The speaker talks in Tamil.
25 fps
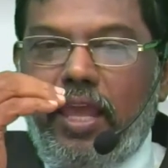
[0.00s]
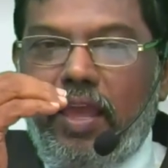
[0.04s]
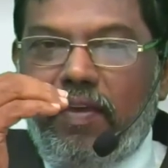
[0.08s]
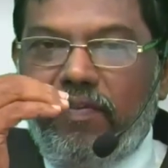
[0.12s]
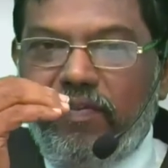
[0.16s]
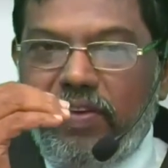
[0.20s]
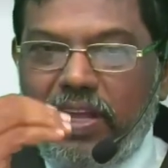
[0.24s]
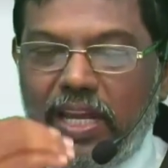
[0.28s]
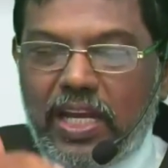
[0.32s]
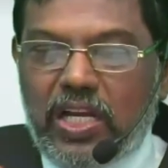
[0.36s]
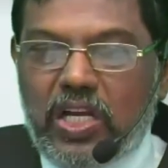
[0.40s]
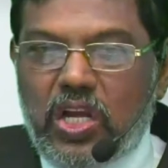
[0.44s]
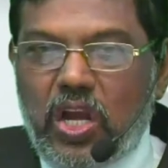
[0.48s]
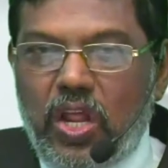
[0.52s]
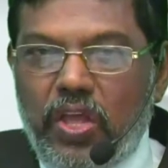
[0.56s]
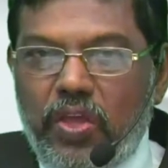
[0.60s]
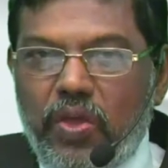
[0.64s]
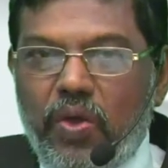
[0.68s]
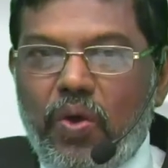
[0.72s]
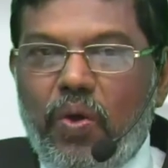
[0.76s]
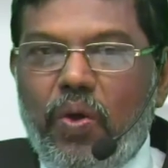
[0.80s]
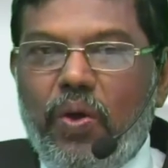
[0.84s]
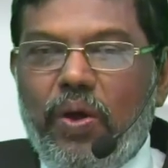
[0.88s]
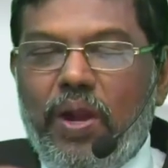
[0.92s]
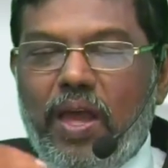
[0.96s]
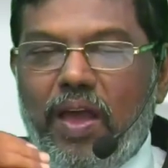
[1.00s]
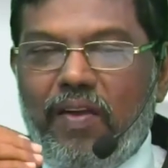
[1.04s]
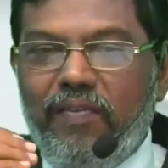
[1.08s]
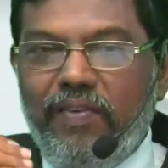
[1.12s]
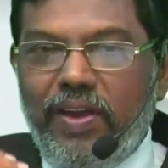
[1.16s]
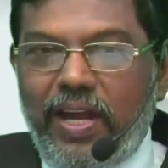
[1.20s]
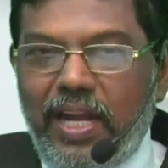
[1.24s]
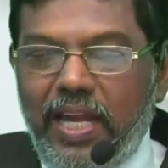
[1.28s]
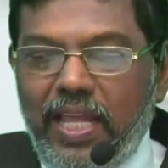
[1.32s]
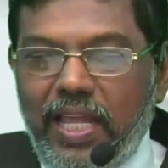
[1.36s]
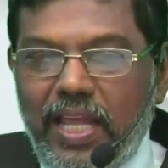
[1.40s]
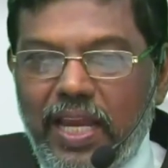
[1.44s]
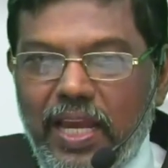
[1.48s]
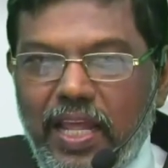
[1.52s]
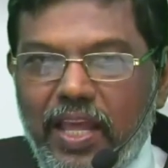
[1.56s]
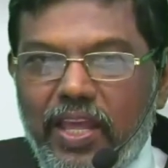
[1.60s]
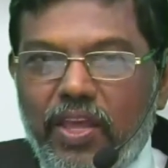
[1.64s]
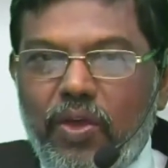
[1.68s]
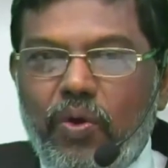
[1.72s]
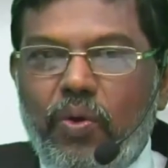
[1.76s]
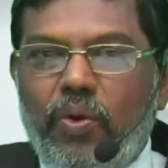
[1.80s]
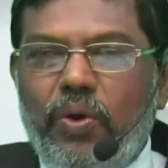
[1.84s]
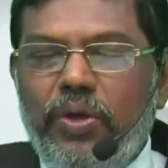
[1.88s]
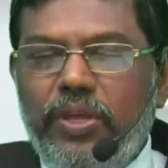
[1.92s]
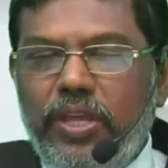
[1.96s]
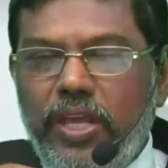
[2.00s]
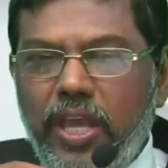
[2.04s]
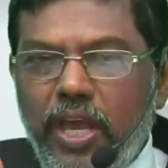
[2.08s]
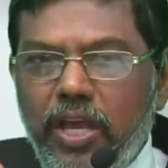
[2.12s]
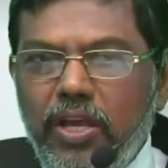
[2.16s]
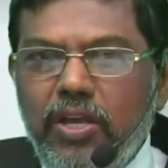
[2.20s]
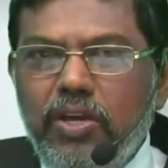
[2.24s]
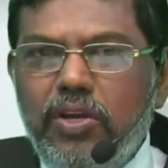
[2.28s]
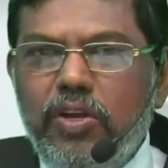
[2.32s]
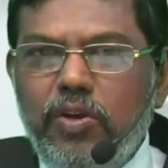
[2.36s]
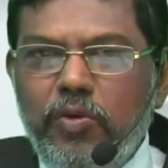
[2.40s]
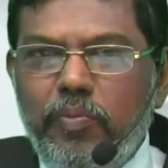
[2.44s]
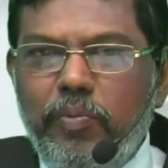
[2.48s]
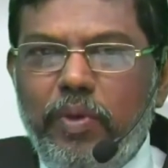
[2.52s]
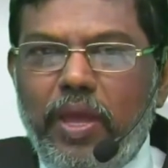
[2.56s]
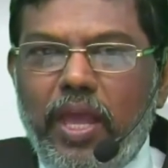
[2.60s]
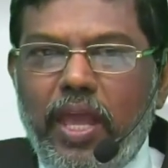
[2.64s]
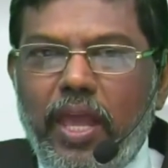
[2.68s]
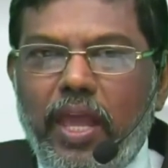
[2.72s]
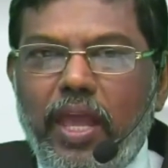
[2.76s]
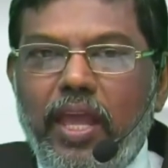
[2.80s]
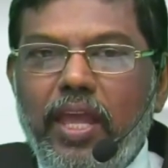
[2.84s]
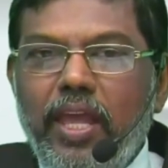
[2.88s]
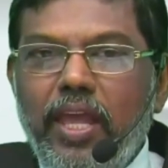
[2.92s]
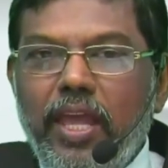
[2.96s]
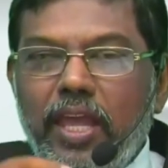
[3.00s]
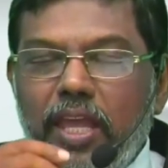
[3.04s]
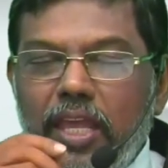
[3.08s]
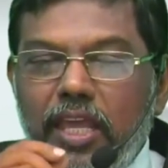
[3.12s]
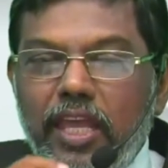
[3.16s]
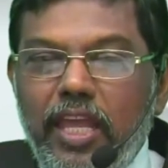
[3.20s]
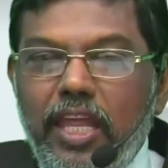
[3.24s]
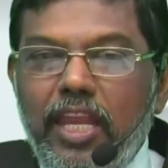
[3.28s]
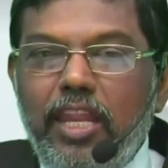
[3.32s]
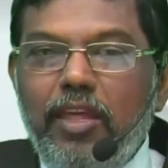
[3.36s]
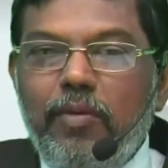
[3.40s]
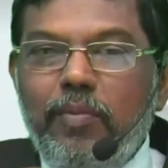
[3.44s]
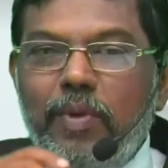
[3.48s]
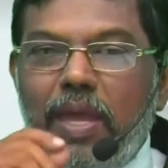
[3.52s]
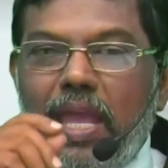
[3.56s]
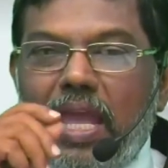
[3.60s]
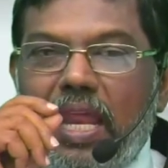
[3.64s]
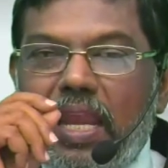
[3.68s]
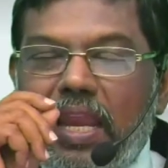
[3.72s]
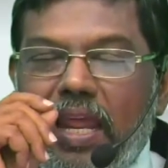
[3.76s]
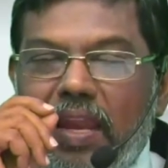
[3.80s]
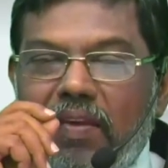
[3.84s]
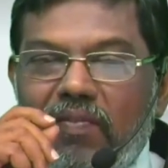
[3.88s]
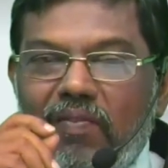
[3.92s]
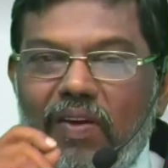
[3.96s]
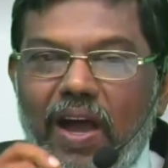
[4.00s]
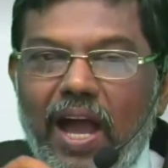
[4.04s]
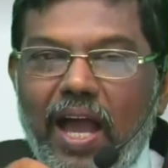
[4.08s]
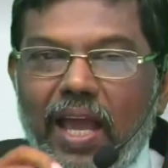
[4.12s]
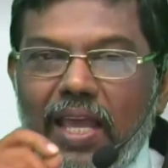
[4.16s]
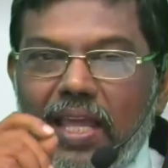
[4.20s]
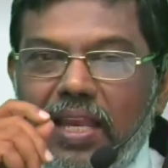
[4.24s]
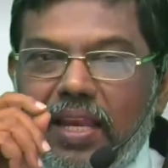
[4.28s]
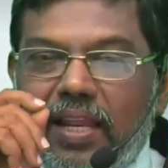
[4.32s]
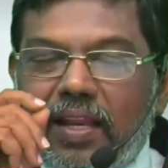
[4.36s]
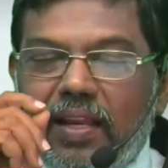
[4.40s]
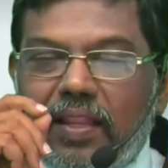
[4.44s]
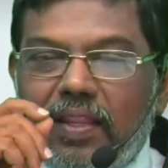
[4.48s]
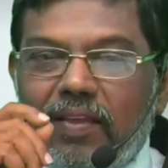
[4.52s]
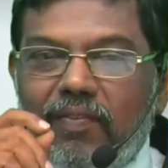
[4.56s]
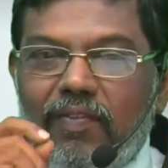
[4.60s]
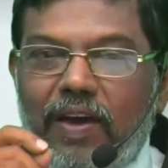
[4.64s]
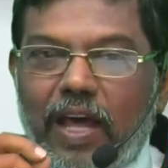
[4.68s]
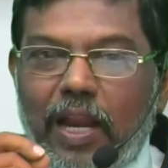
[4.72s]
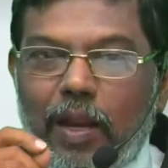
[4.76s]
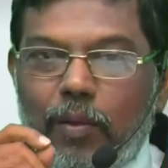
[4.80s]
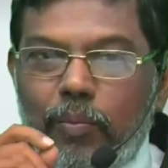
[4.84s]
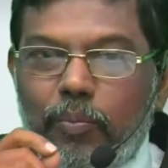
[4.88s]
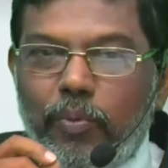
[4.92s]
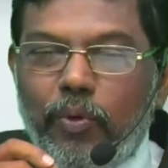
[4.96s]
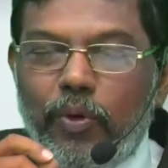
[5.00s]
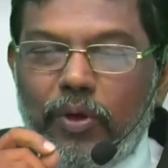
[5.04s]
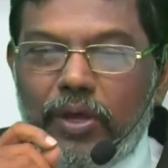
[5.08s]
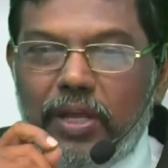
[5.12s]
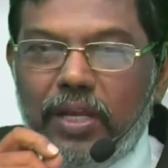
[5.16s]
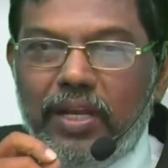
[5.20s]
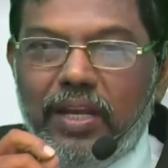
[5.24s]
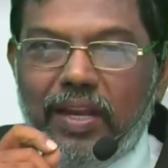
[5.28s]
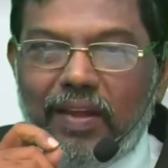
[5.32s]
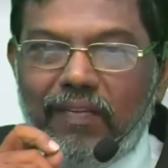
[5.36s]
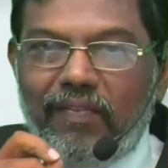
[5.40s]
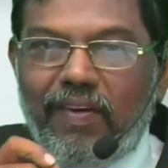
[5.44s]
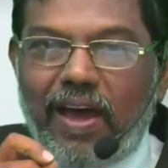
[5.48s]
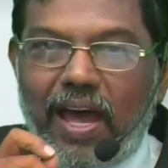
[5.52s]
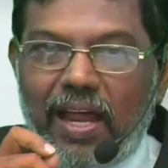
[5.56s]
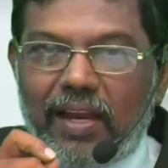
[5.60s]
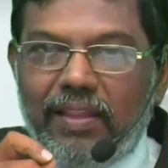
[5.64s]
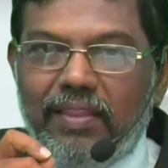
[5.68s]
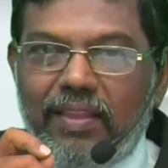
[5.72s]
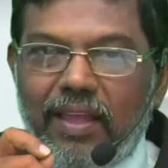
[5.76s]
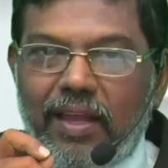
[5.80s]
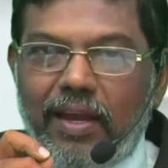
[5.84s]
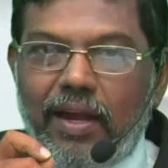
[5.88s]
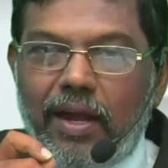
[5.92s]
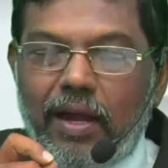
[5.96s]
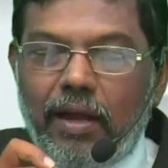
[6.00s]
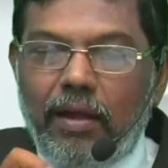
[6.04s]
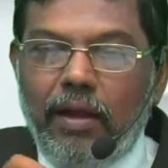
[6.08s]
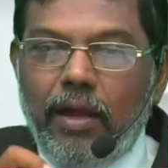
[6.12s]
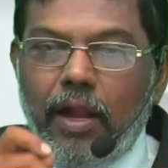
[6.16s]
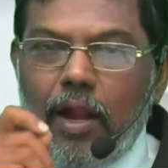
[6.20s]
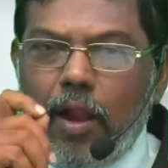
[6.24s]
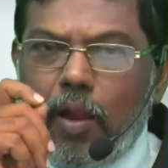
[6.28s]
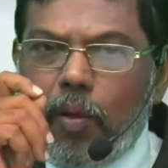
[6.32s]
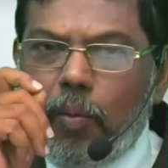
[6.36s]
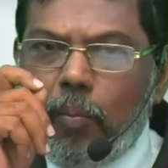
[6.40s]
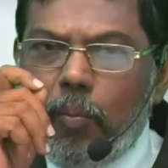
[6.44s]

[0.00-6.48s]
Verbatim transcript: என் வீட்டிலையோ நான் வெளியிலேயோ எங்குமே இனிமேல் என் வாயிலிருந்து வரப்போகின்ற வார்த்தைகளில்